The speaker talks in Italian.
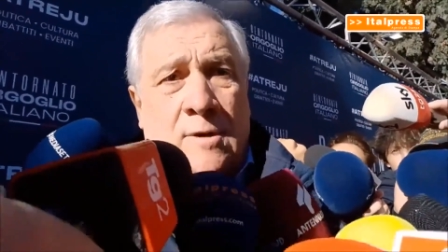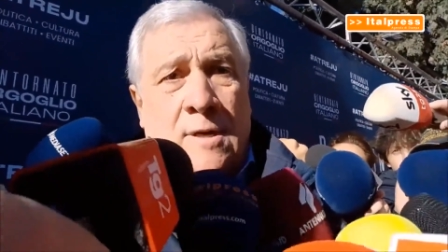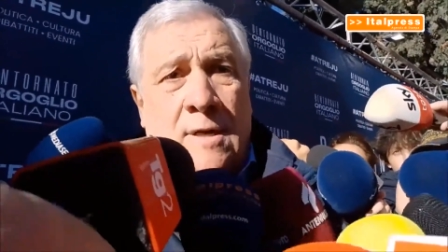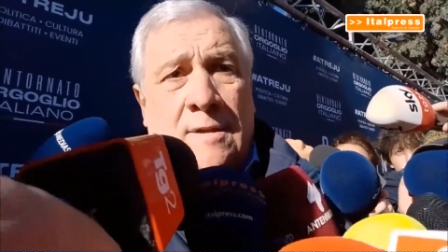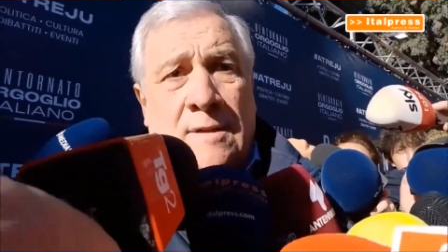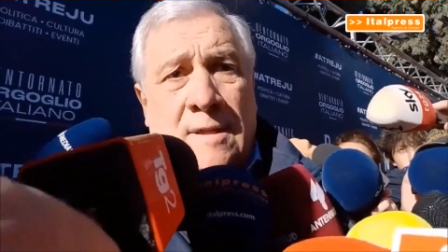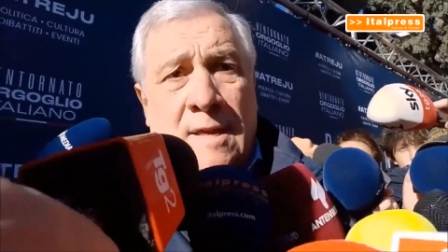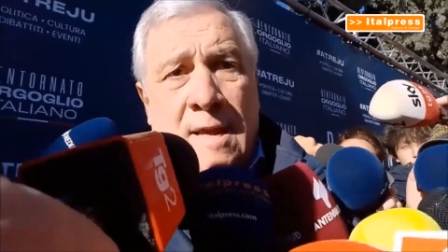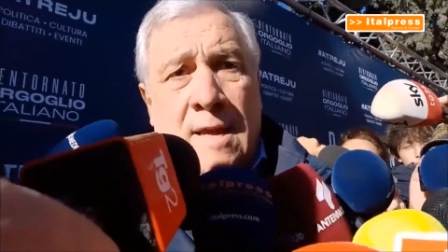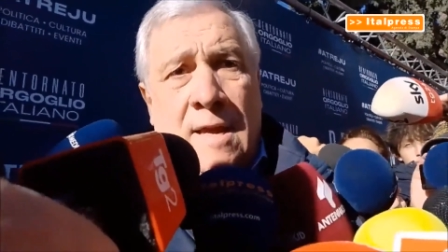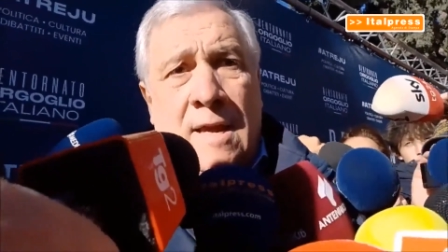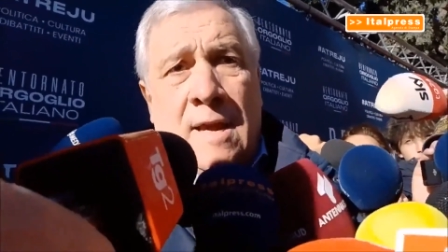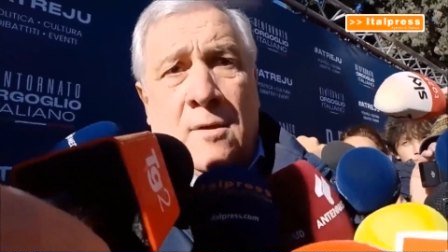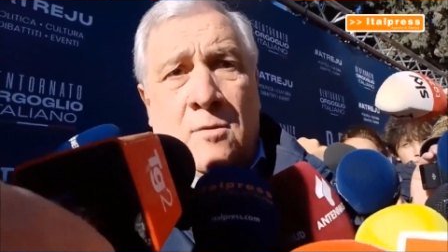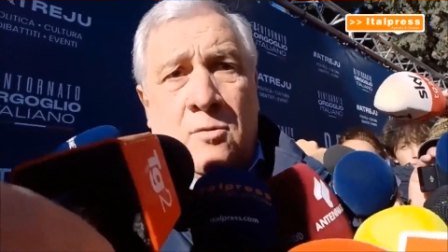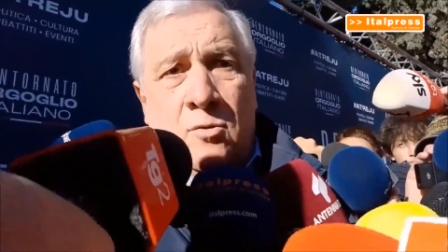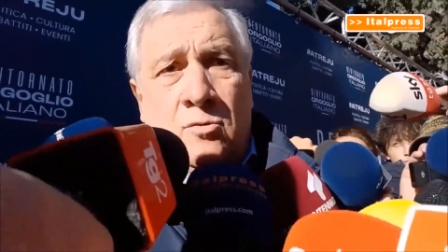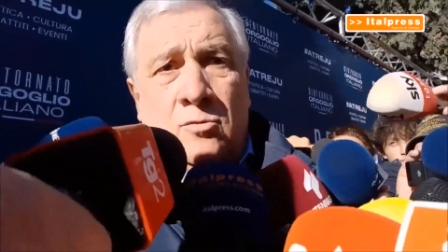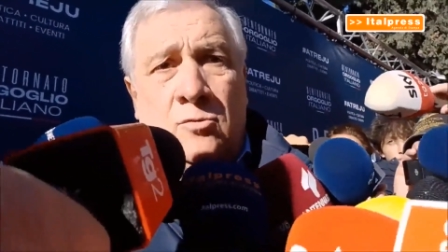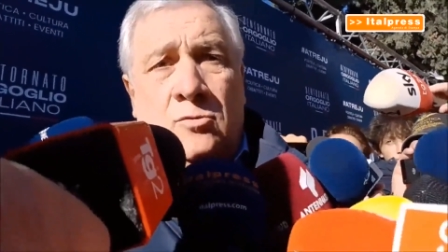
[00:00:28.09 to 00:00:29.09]
che tenga
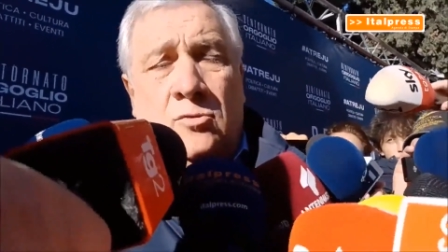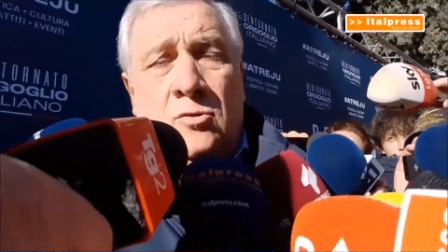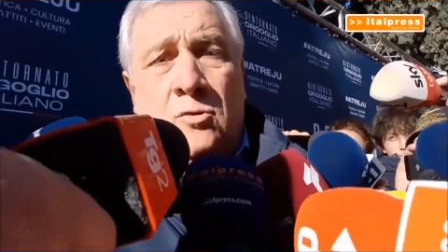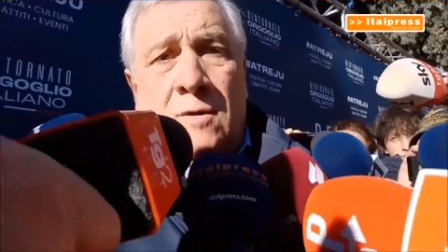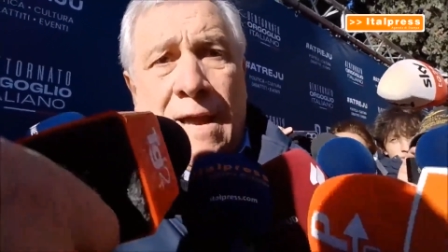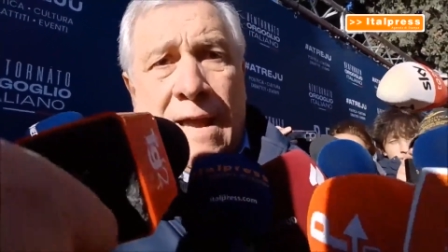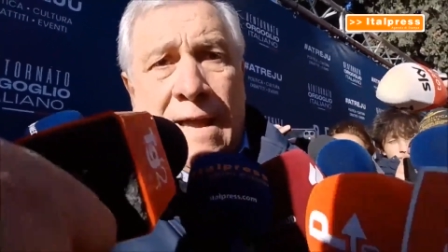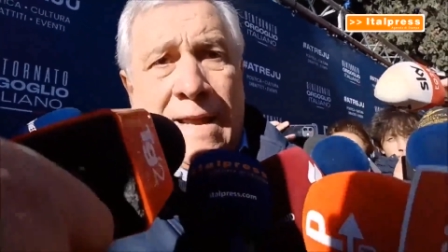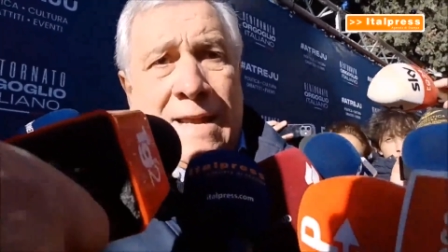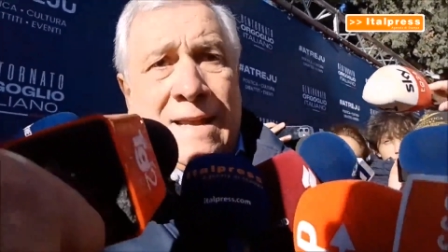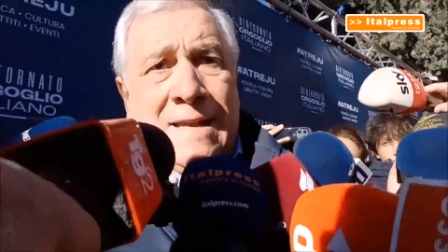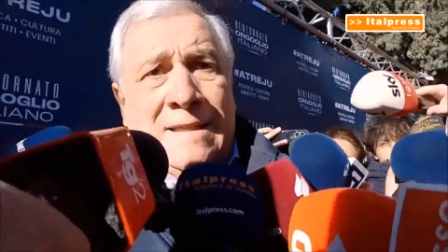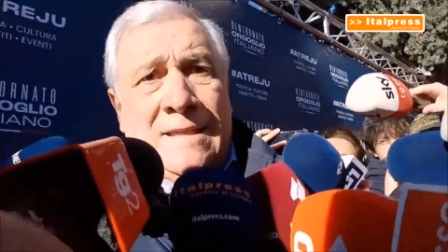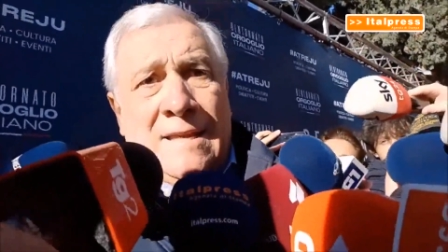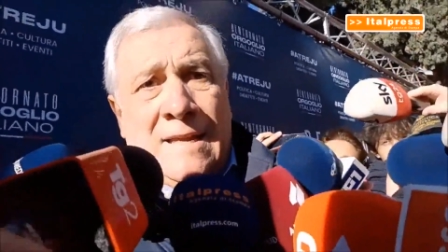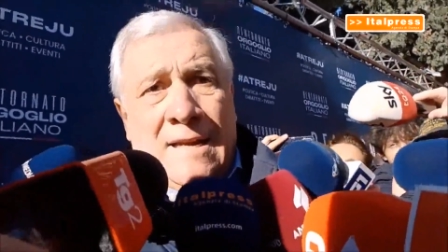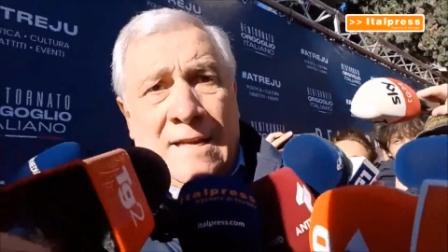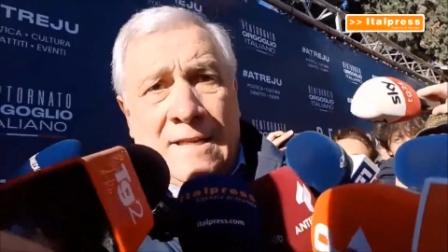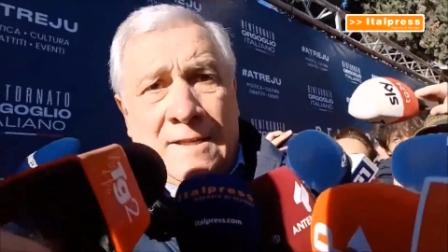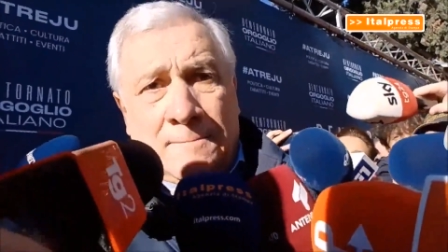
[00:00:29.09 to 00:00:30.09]
conto anche
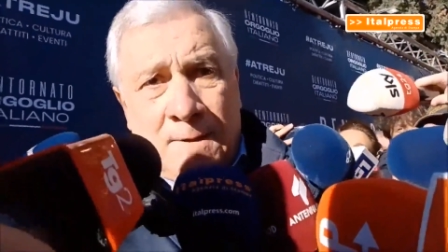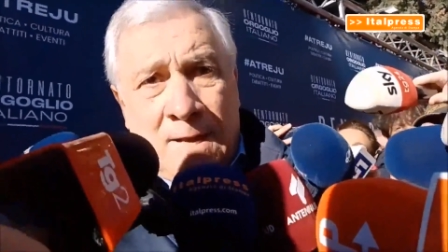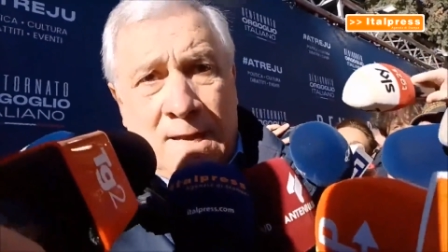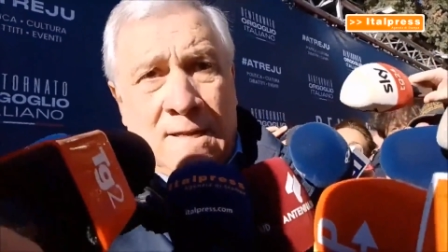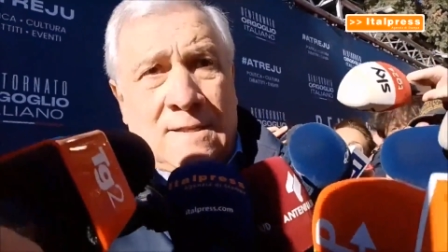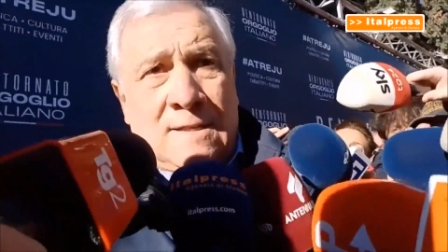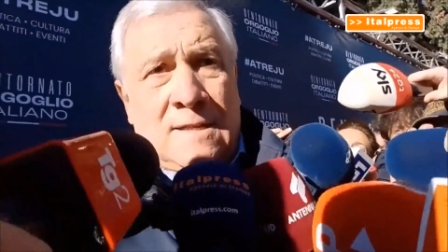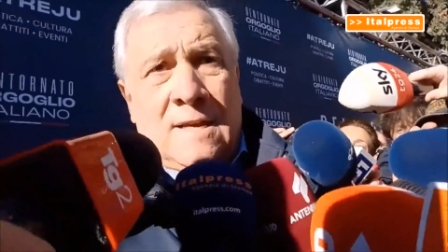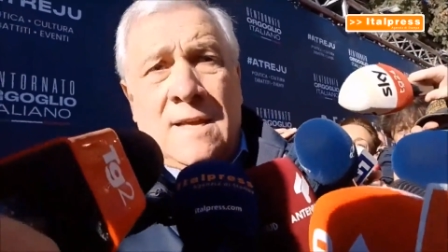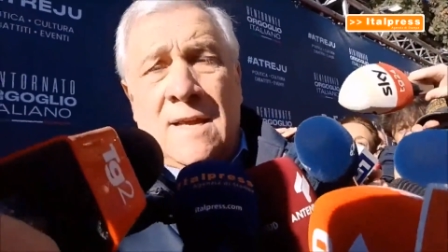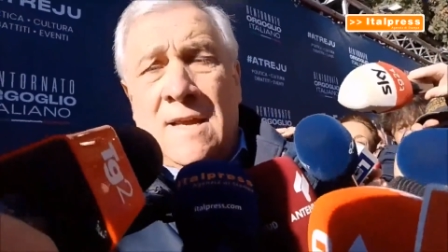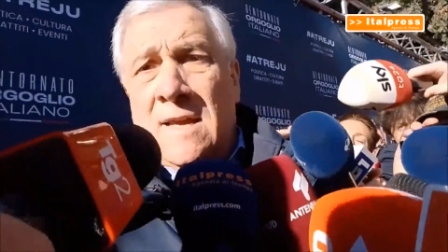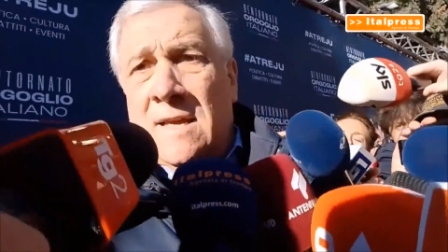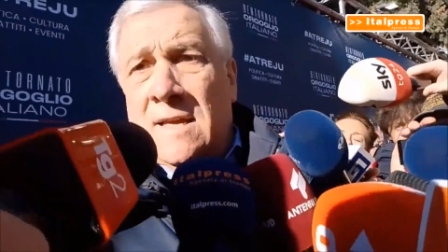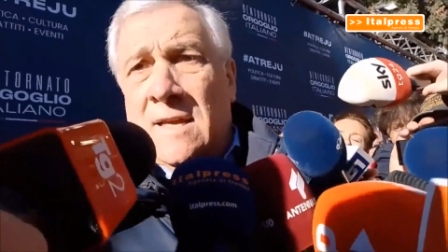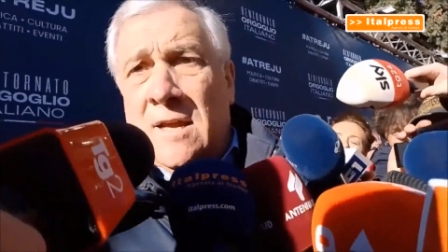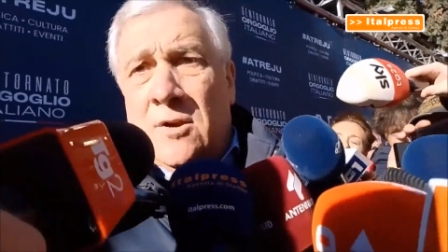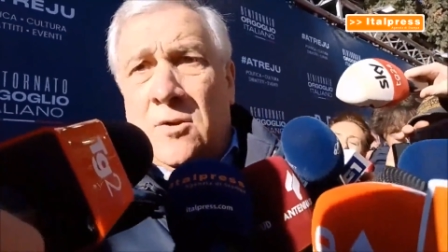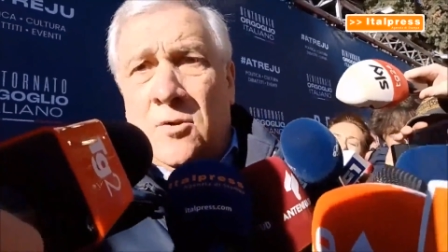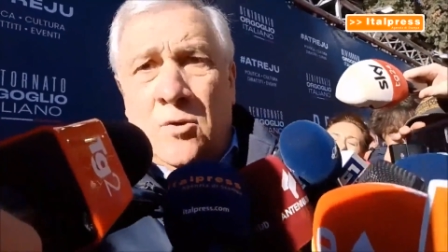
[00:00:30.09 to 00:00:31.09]
delle spese
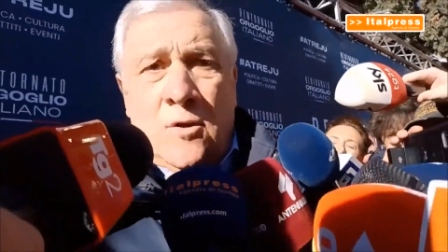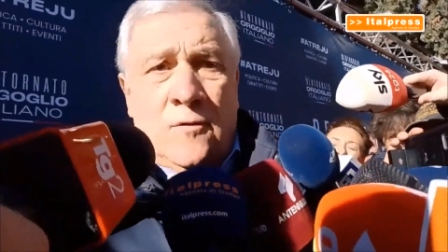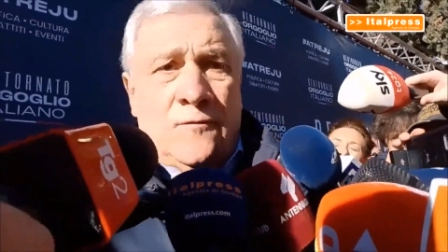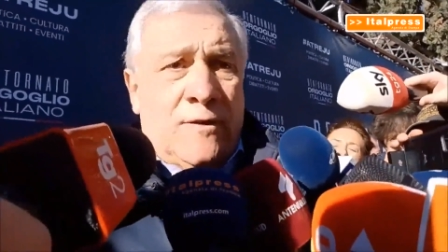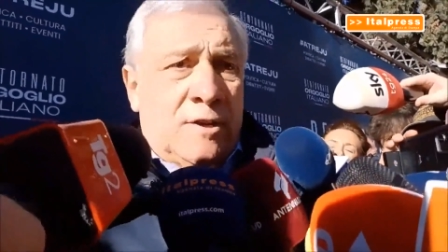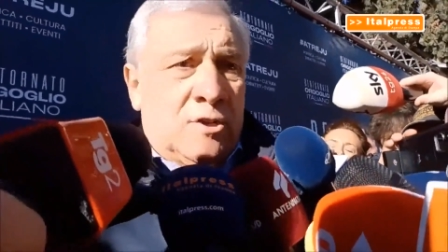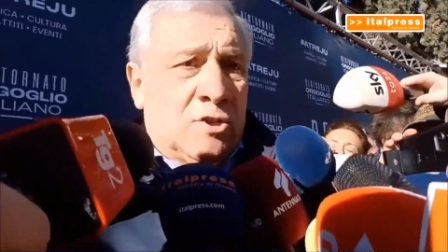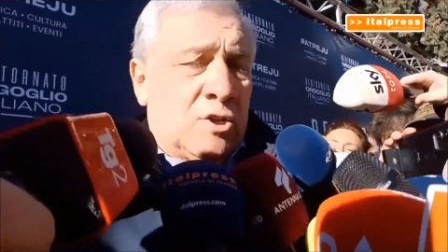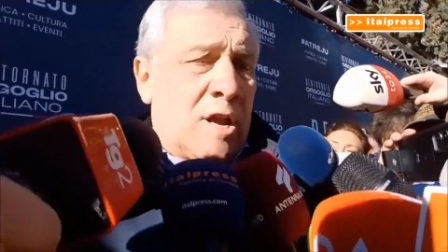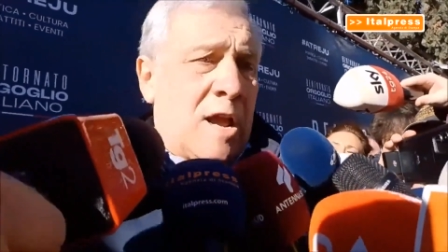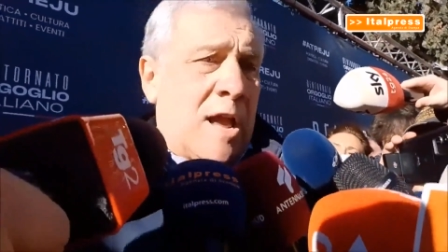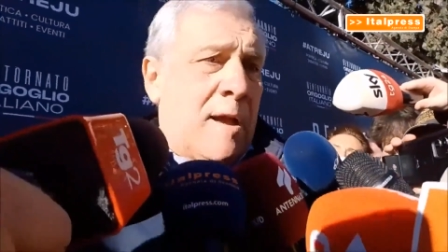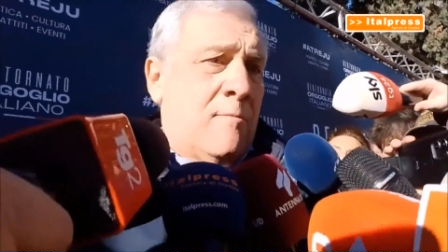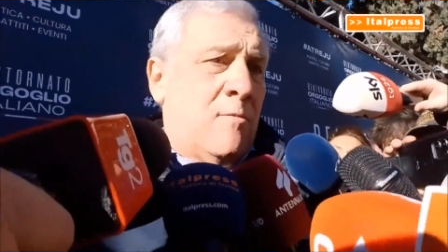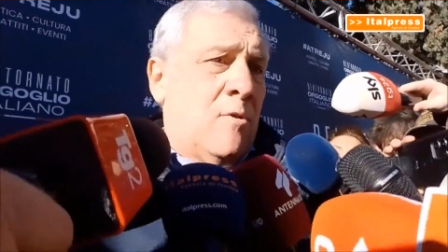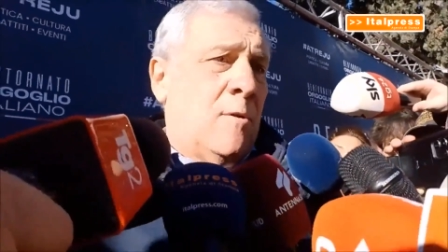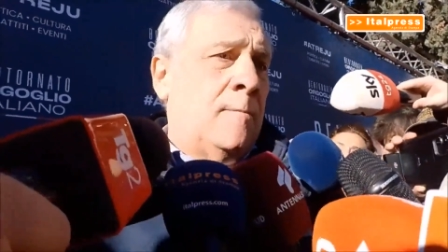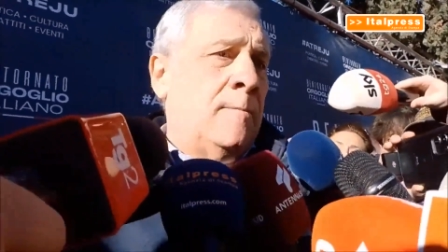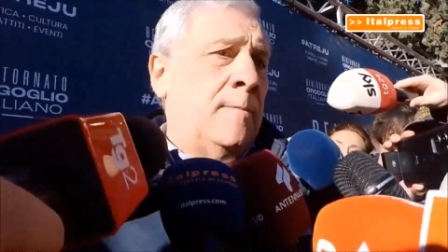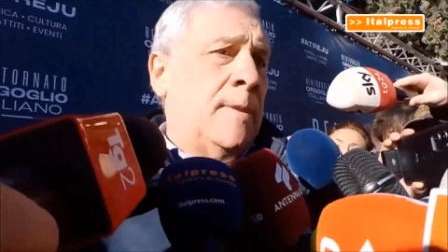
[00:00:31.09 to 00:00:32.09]
che noi
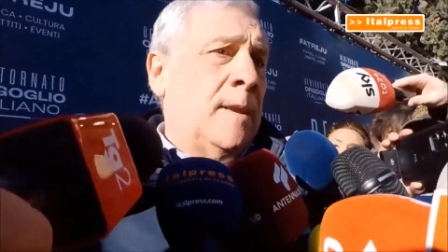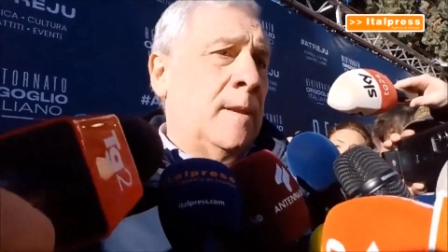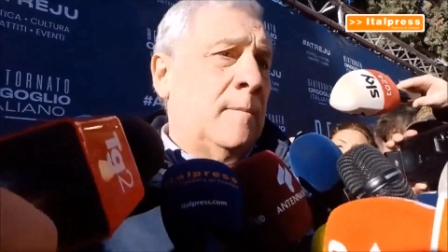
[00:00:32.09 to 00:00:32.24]
facciamo